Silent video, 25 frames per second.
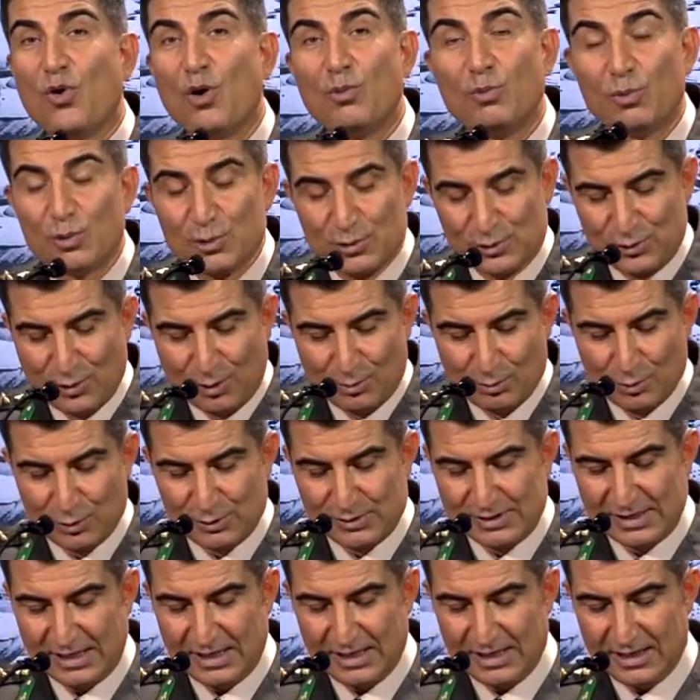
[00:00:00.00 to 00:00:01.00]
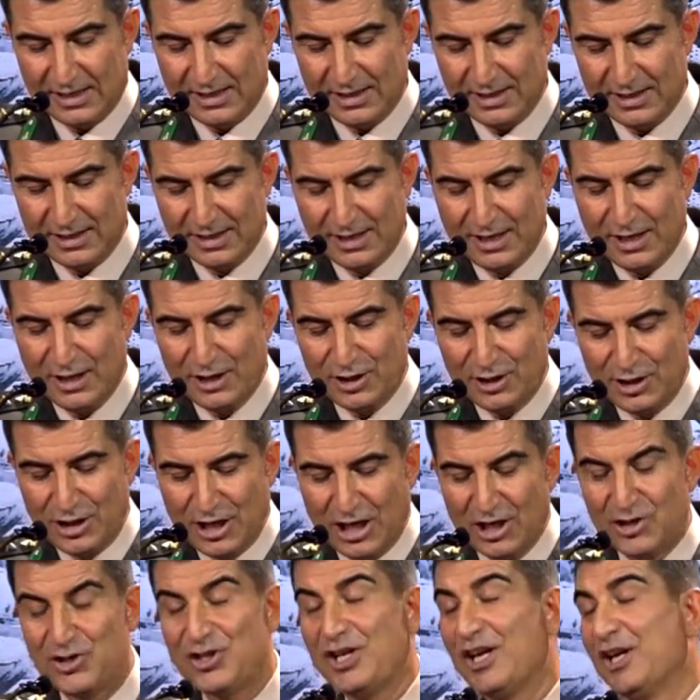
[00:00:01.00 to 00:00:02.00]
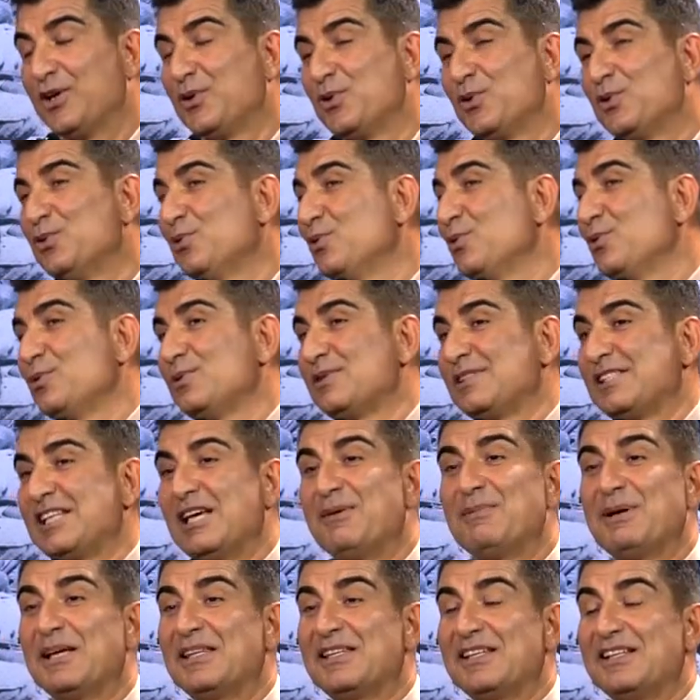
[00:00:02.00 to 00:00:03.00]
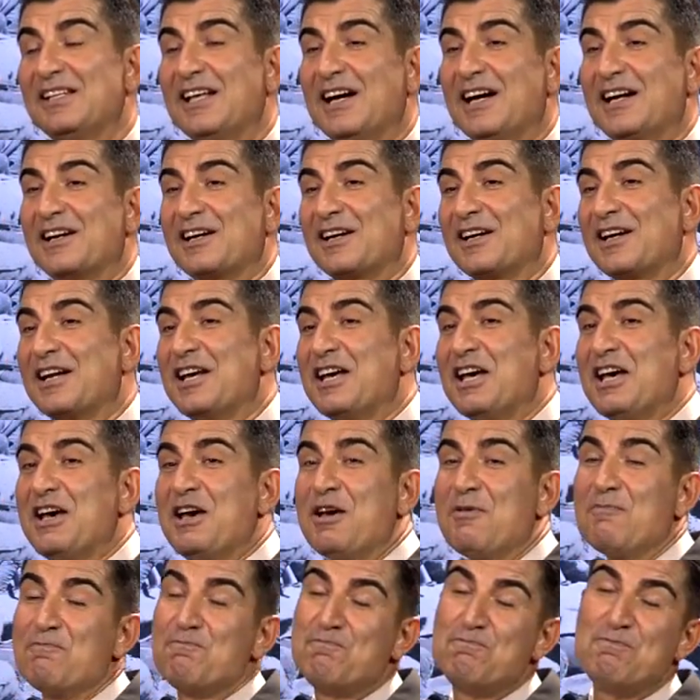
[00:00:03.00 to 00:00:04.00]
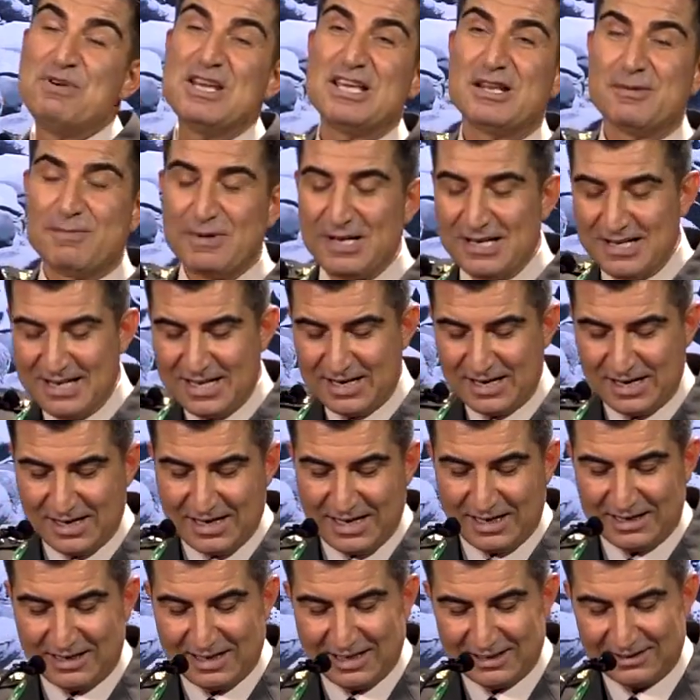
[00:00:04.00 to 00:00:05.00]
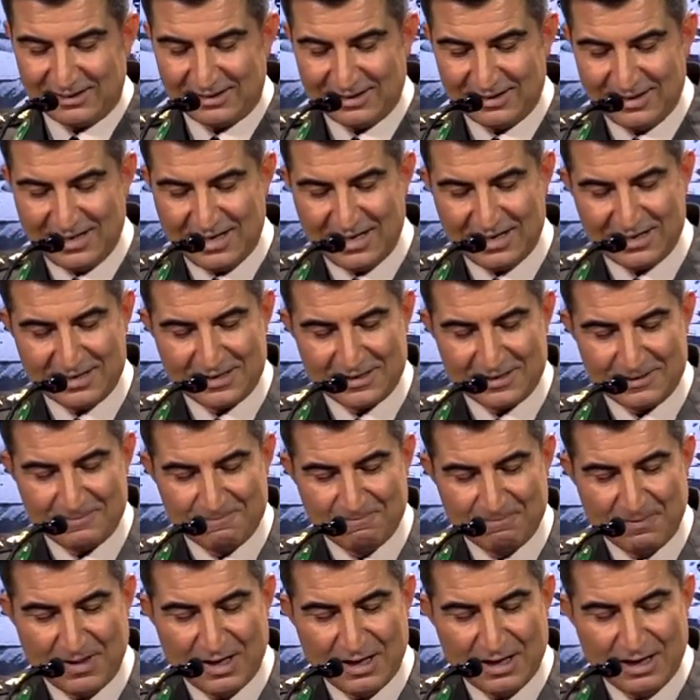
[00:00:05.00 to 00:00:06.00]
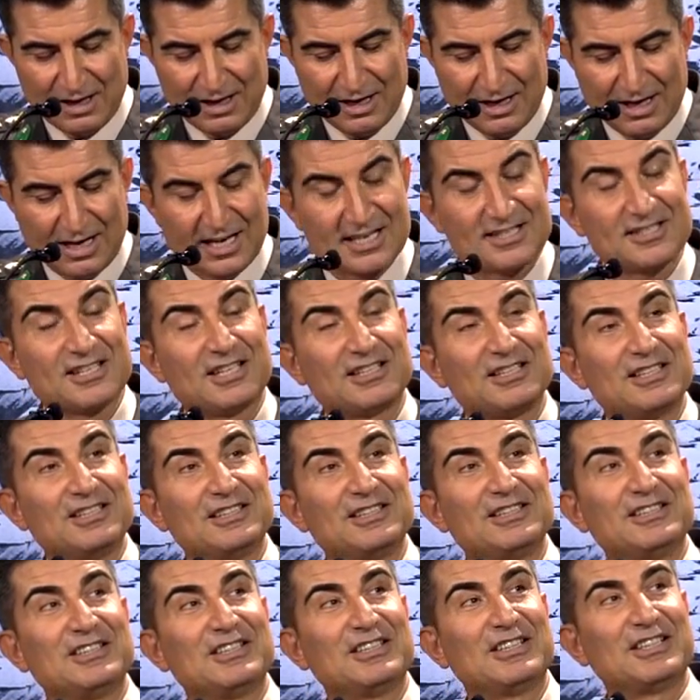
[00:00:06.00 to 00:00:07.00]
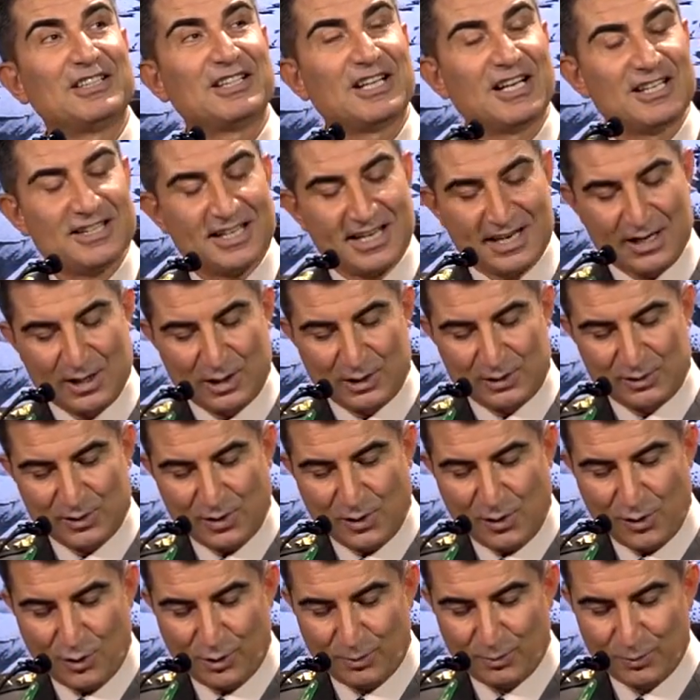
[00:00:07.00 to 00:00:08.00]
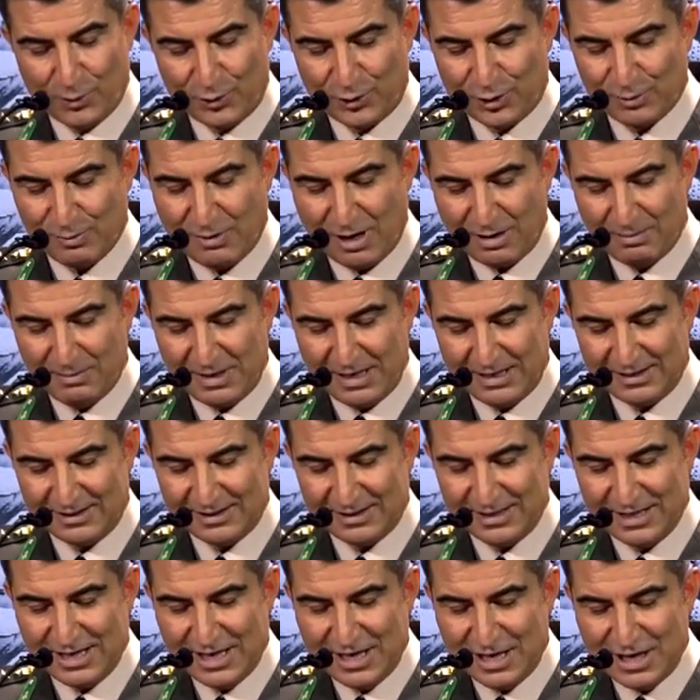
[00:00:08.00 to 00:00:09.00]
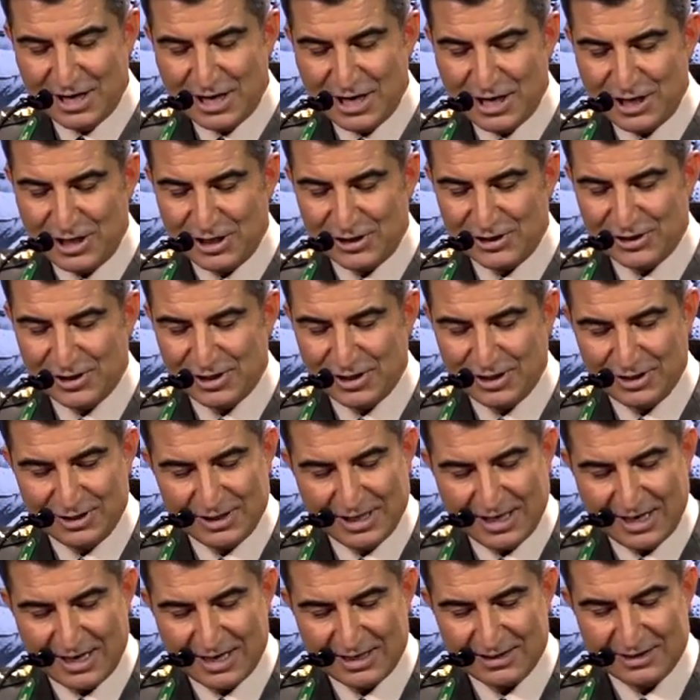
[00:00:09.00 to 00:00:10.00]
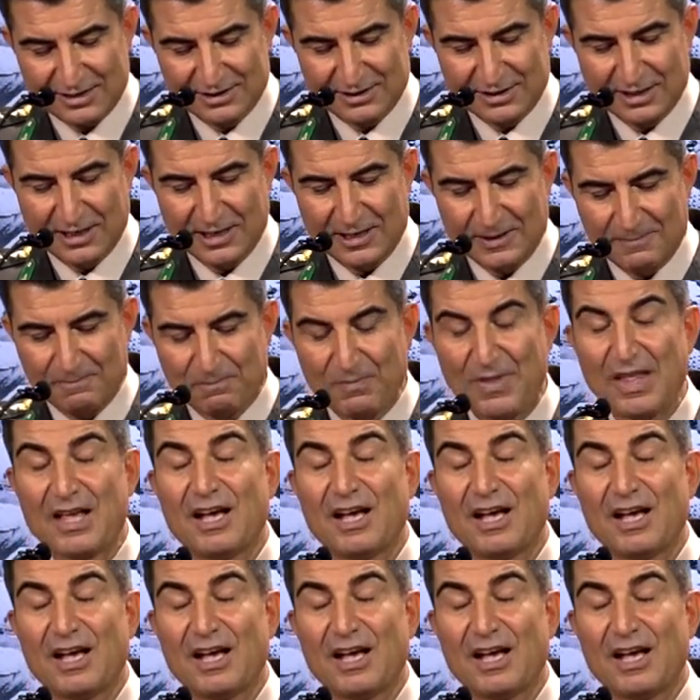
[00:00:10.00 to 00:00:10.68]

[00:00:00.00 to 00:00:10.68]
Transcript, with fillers: omuz omuza, Gece gündüz demediler. Birbirlerine kattılar. Hasan'ın kader ortağı olmuştu Mehmet. İkisinin de ardında